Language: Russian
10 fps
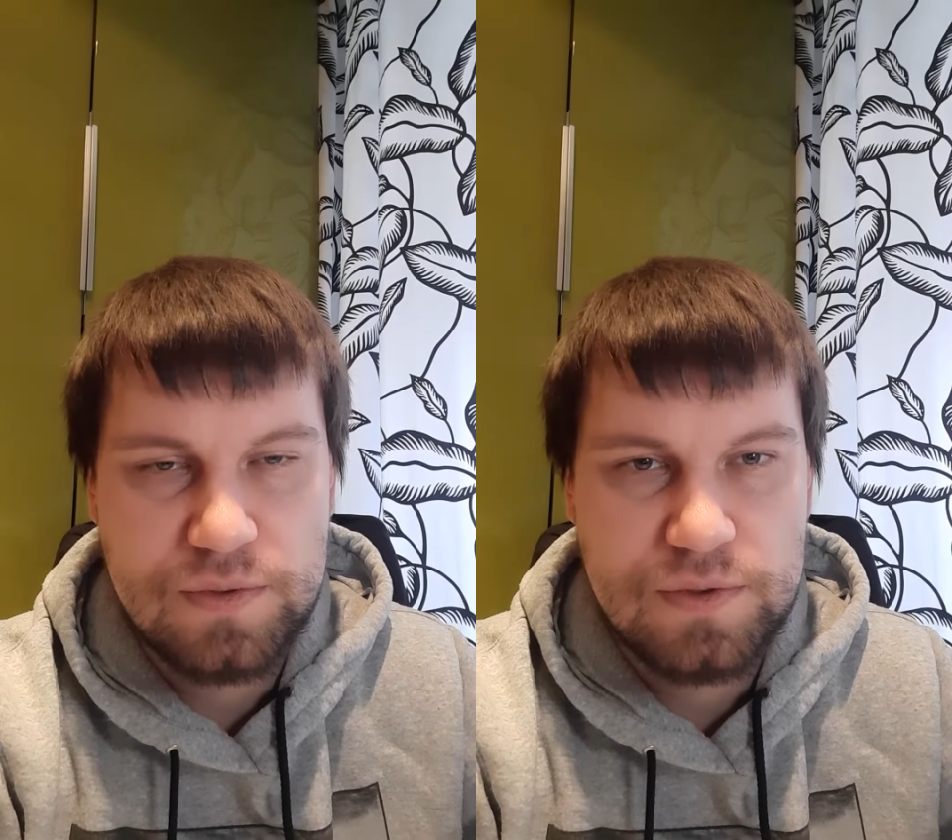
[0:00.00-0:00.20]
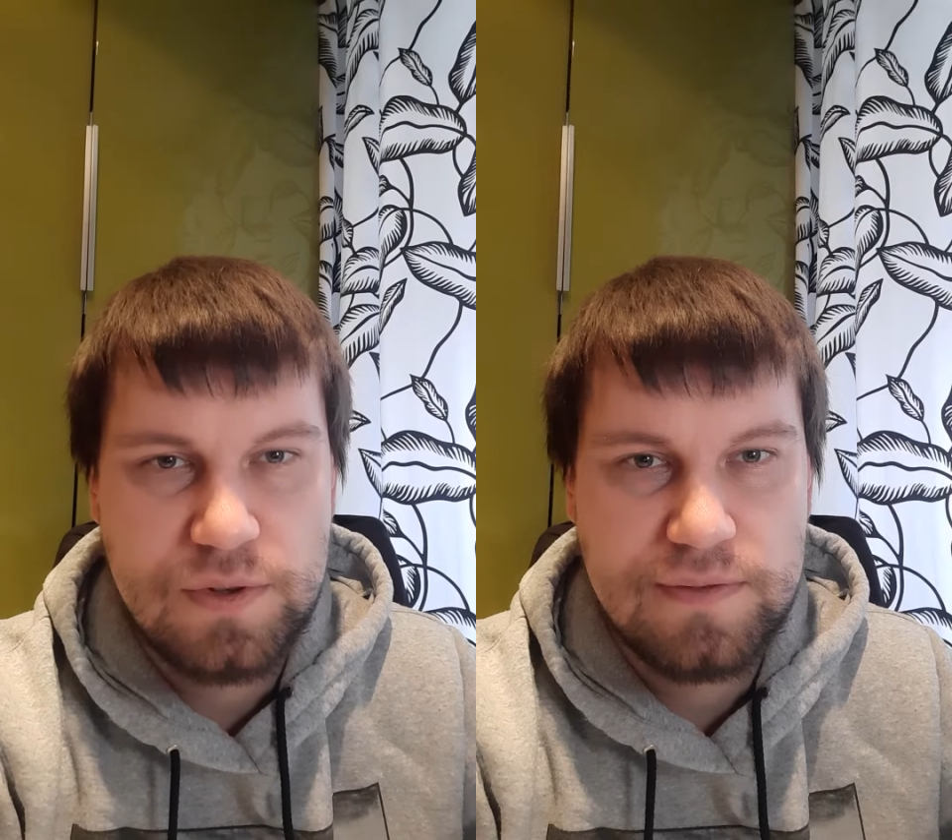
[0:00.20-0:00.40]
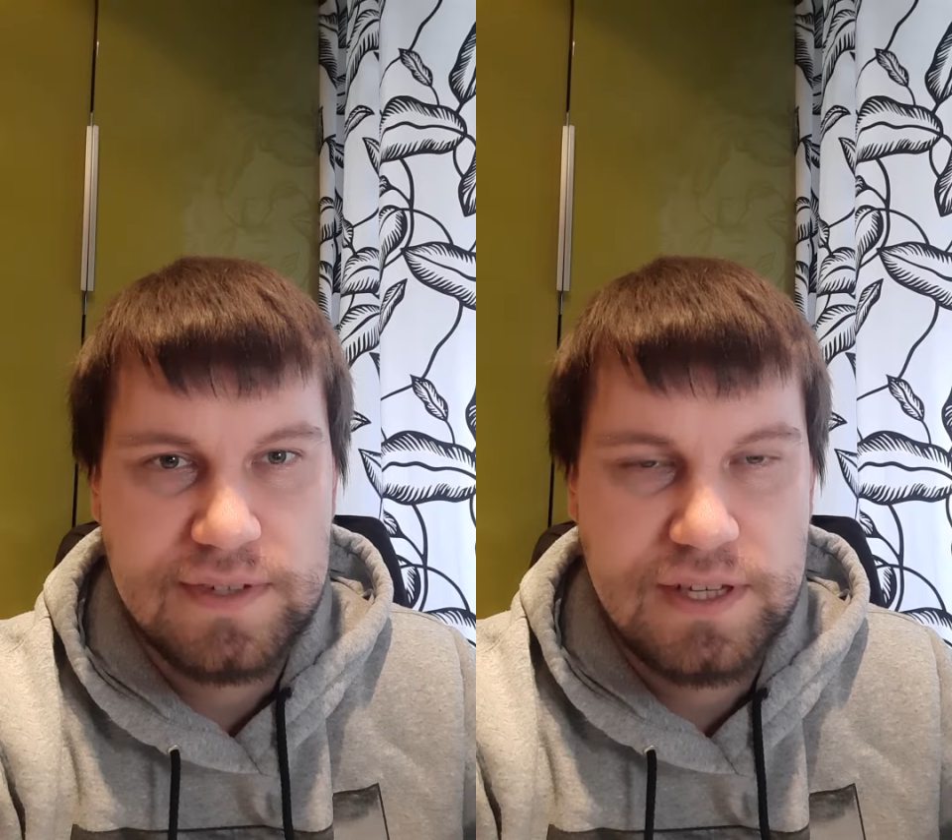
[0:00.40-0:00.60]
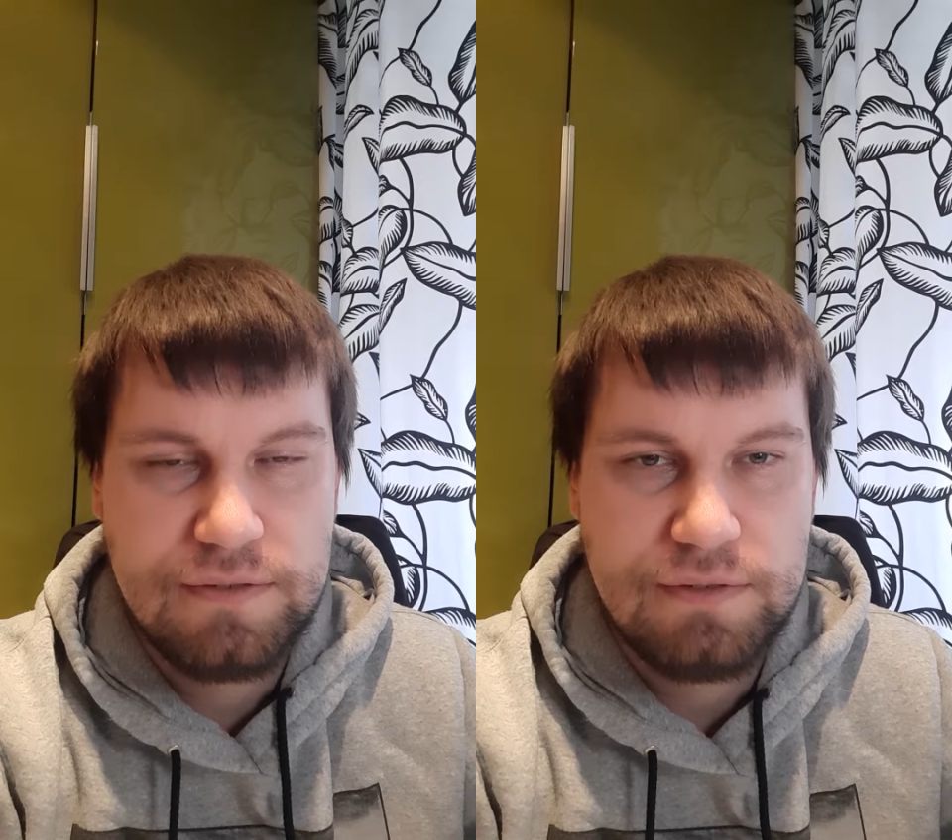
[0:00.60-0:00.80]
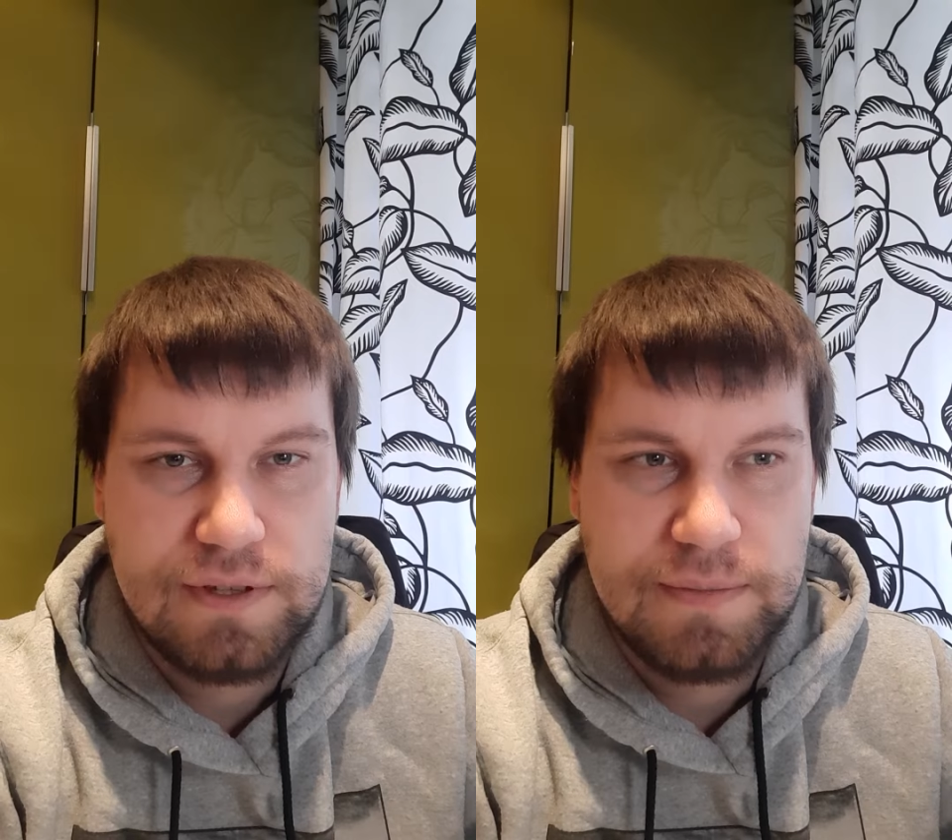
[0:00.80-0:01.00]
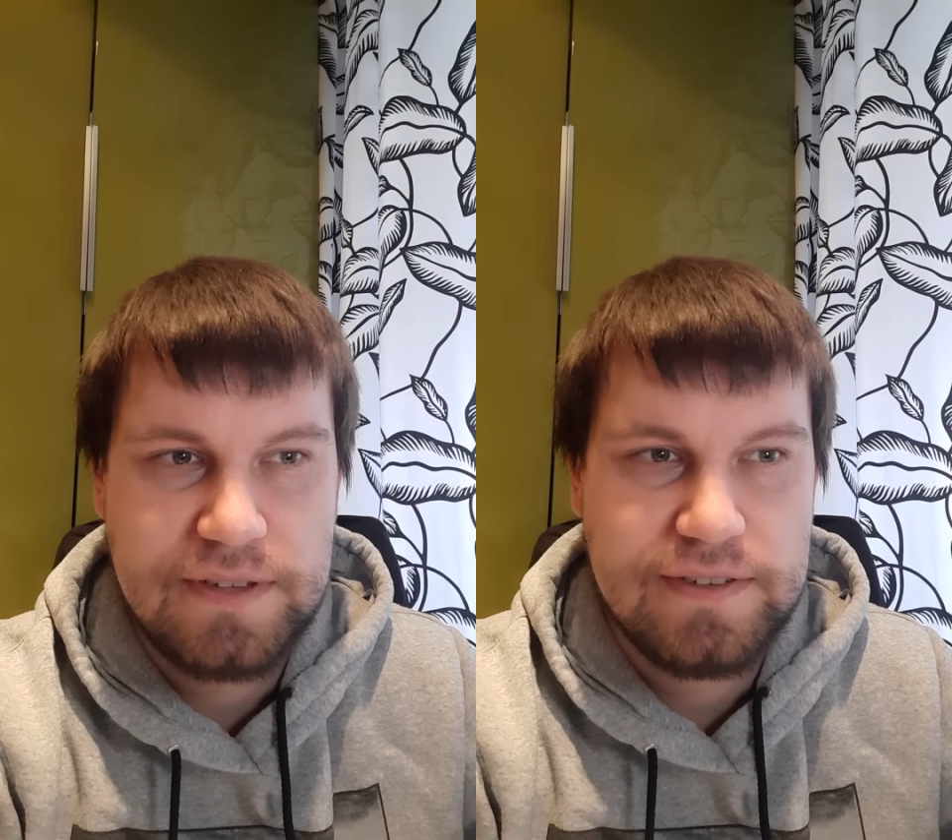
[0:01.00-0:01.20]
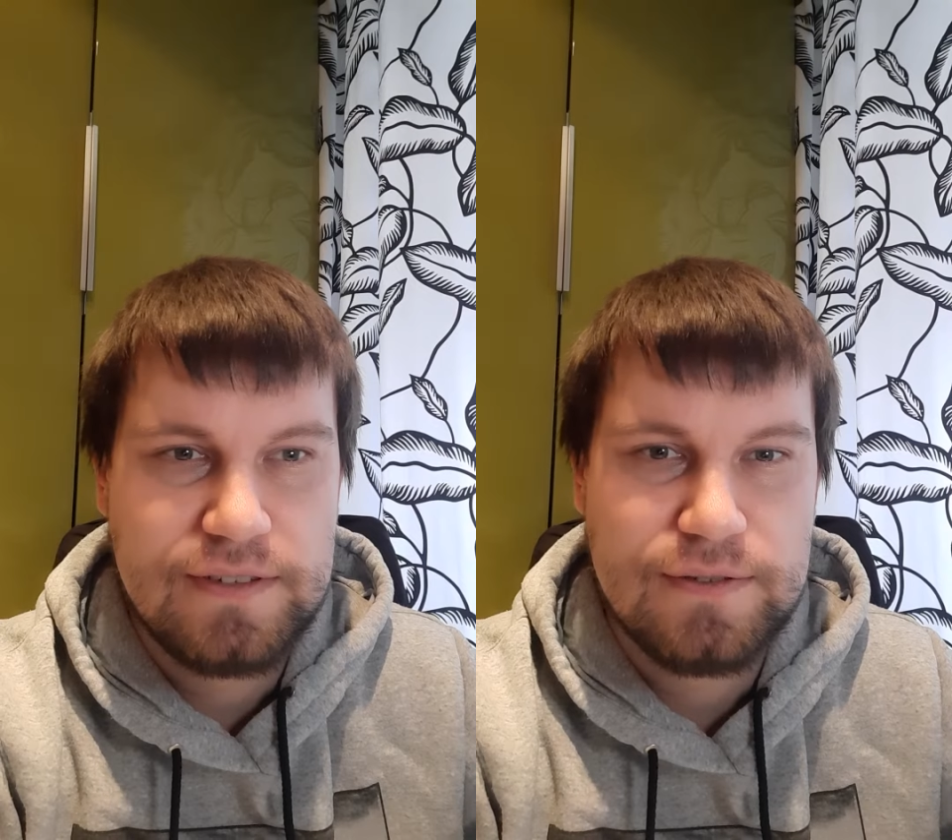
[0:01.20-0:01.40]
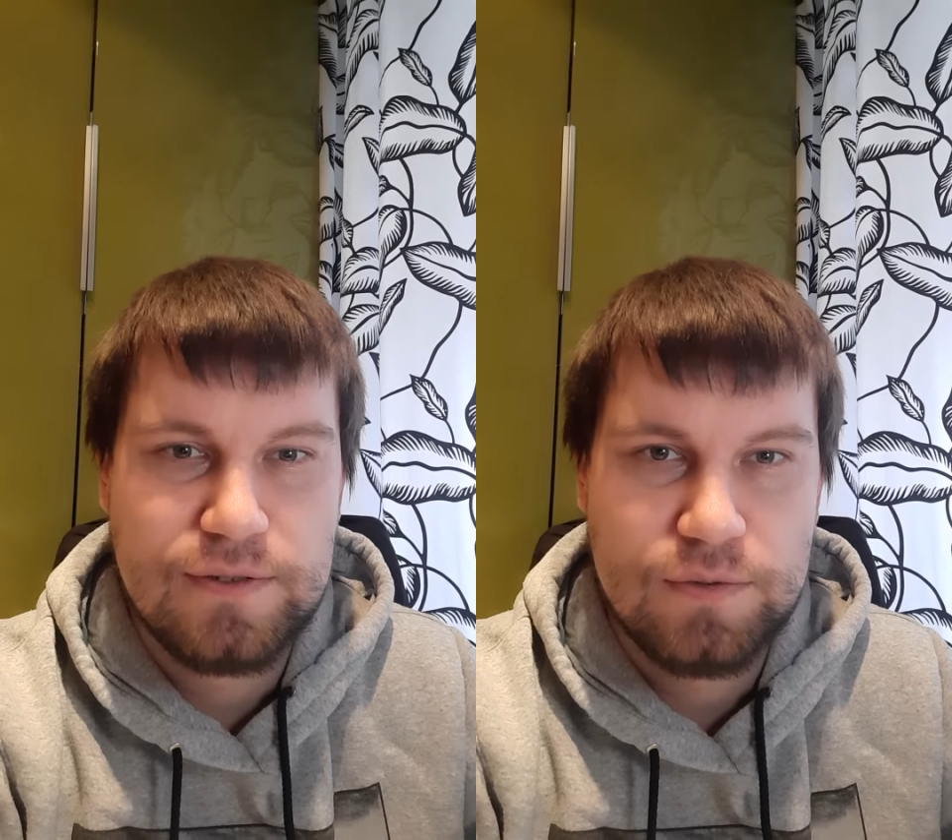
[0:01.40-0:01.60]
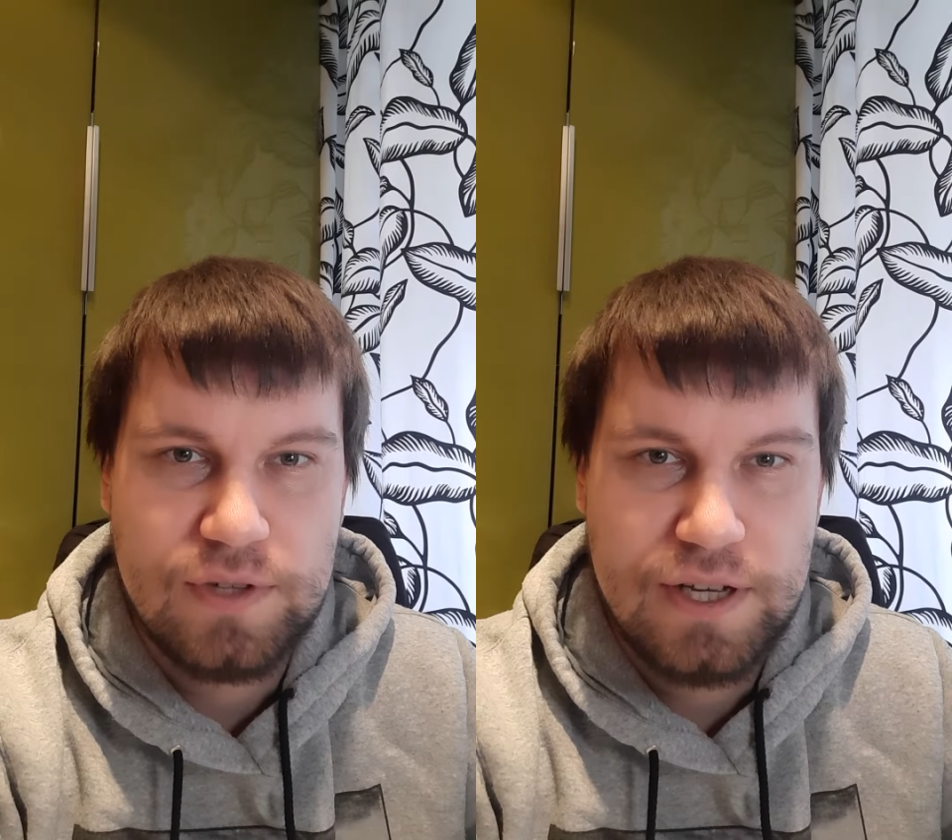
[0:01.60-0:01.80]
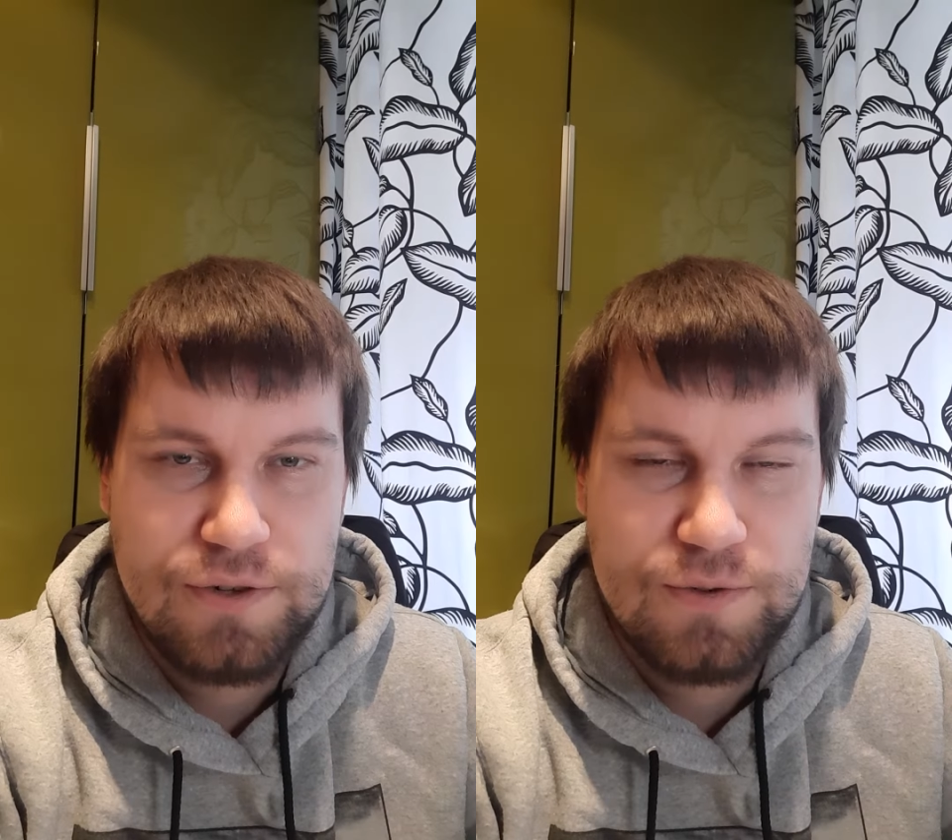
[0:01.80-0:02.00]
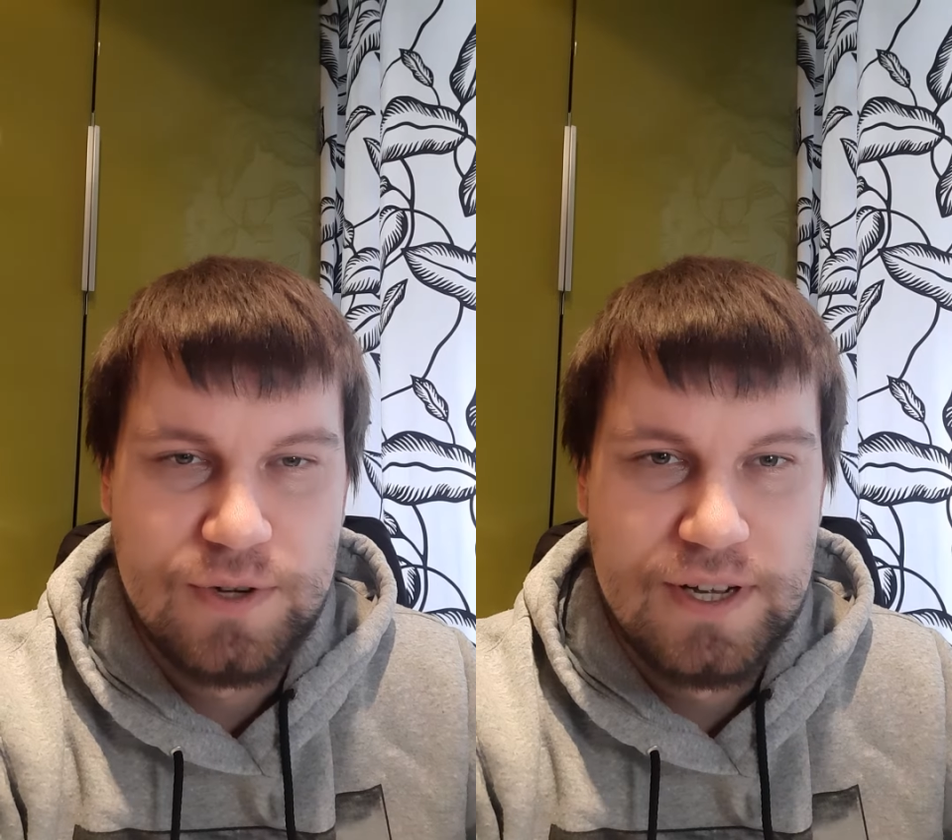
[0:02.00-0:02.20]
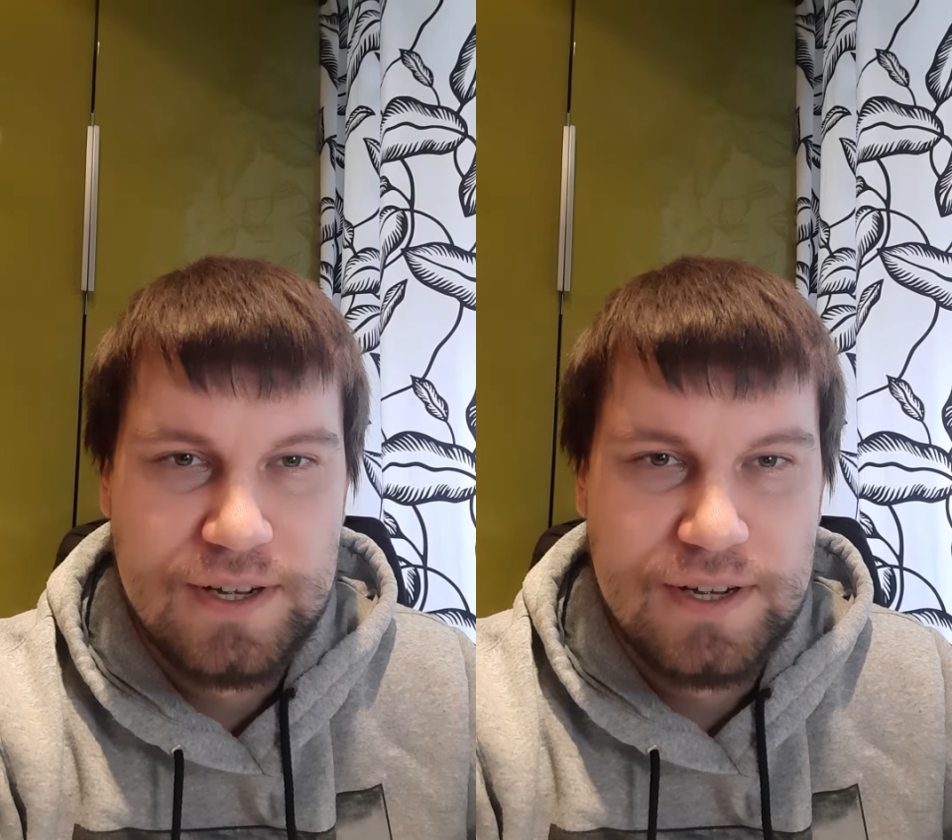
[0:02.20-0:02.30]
условно скидывают там ответственность на удачу,